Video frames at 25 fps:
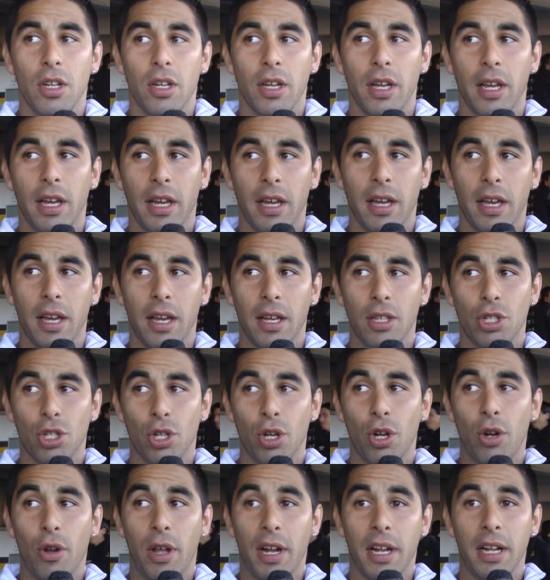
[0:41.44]
Eh,
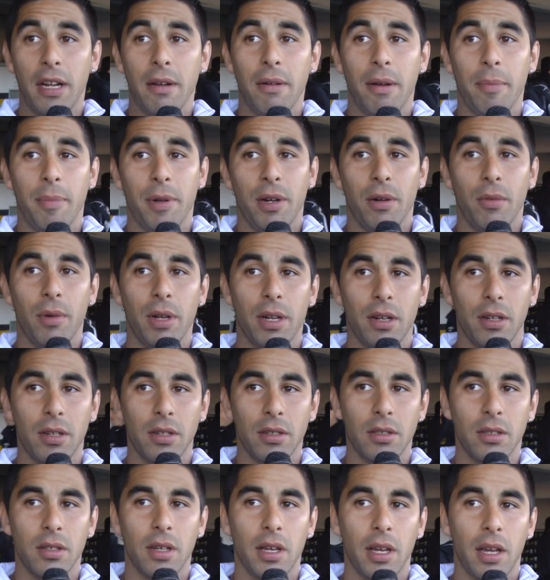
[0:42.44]
solo arriba, pero bueno,
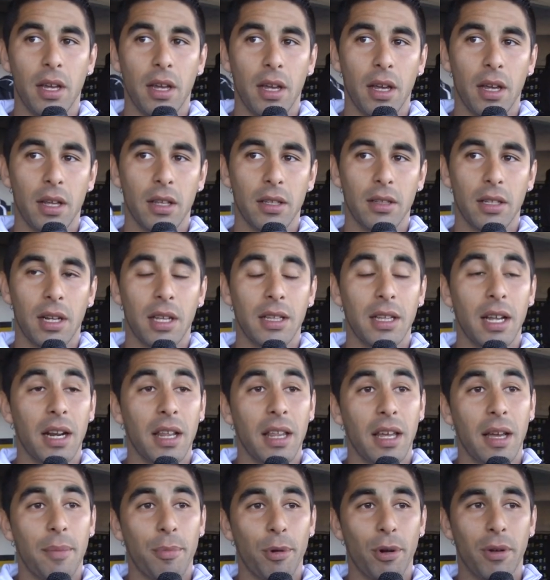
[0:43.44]
eh, tratar
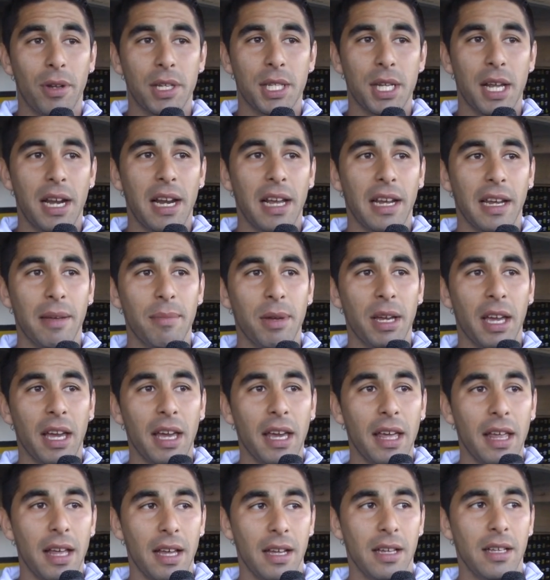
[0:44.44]
de aprovechar la que me
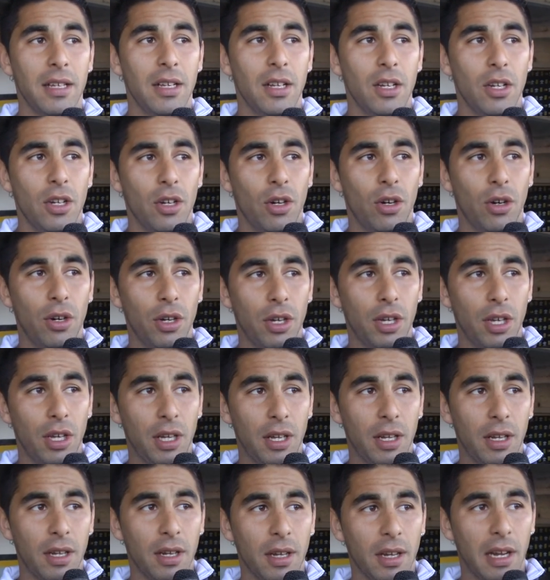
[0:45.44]
queda.
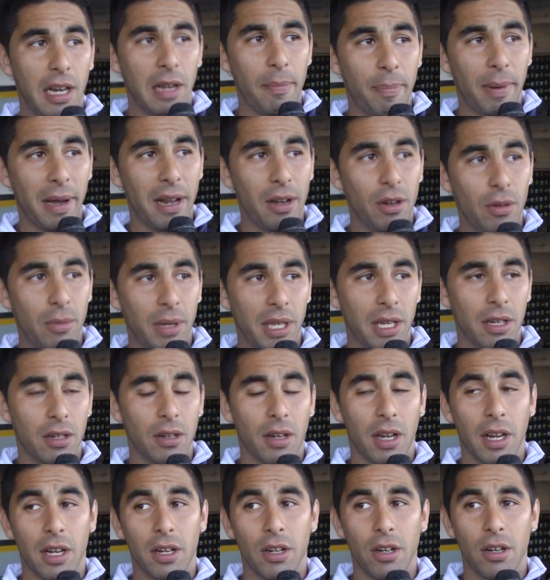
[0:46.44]
Hoy el palo me
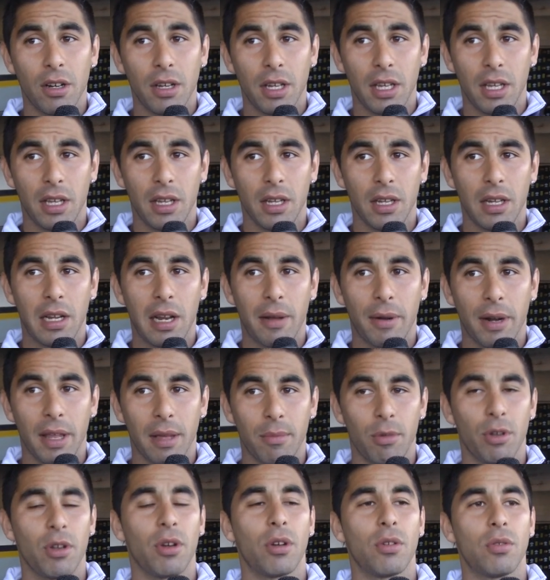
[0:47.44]
dijo que no y, la verdad
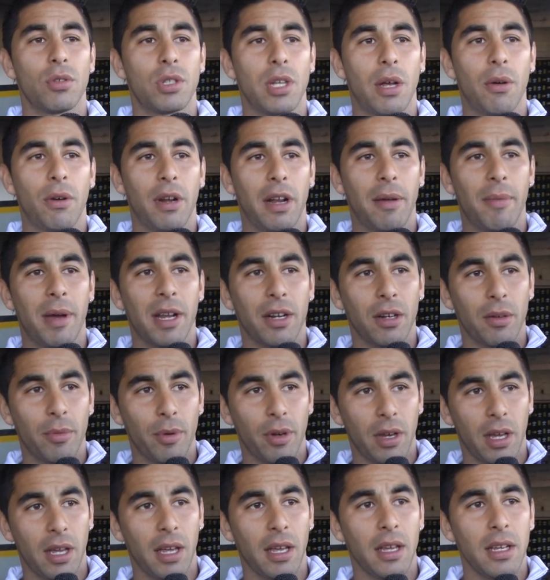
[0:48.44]
me voy con un sabor amargo
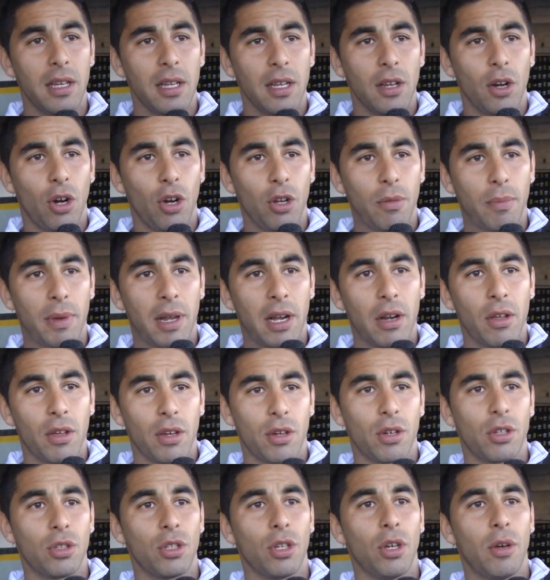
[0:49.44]
porque hoy Merlo
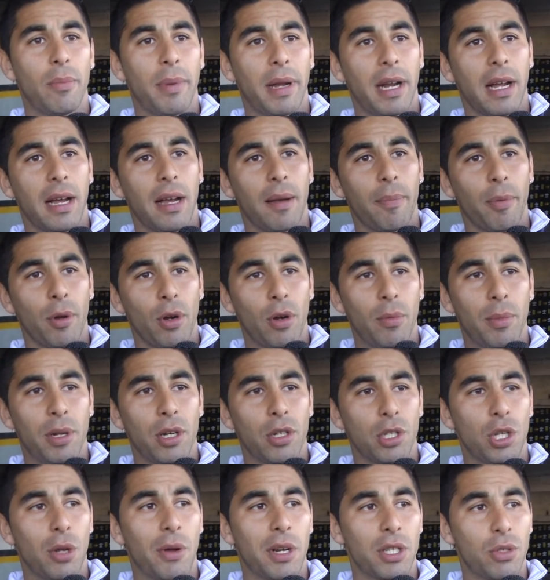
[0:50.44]
dejó todo para por lo
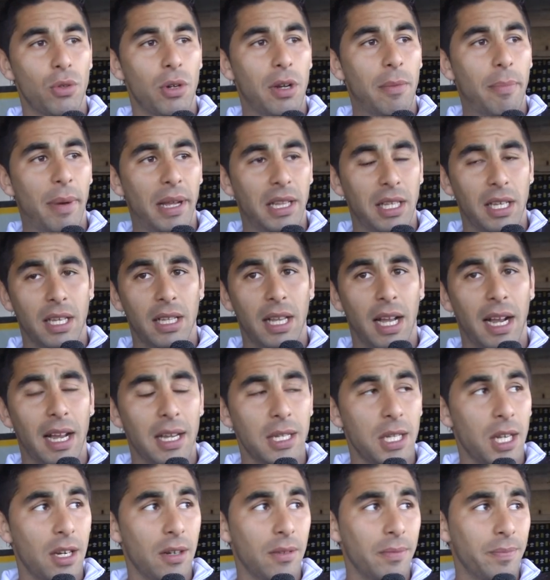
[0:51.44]
menos llevarse un empate de esta
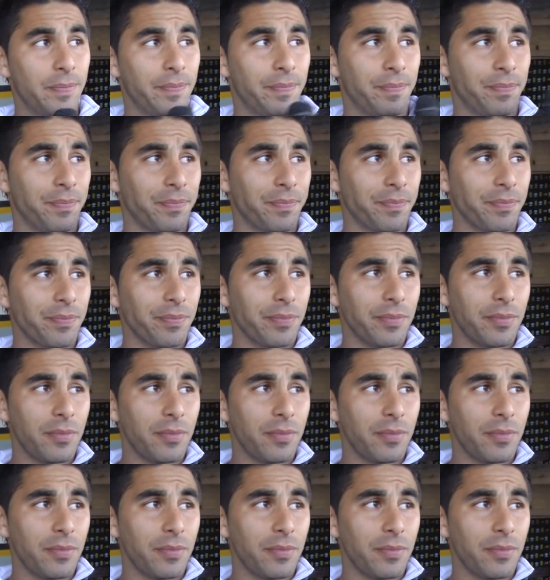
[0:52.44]
cancha, ¿no? En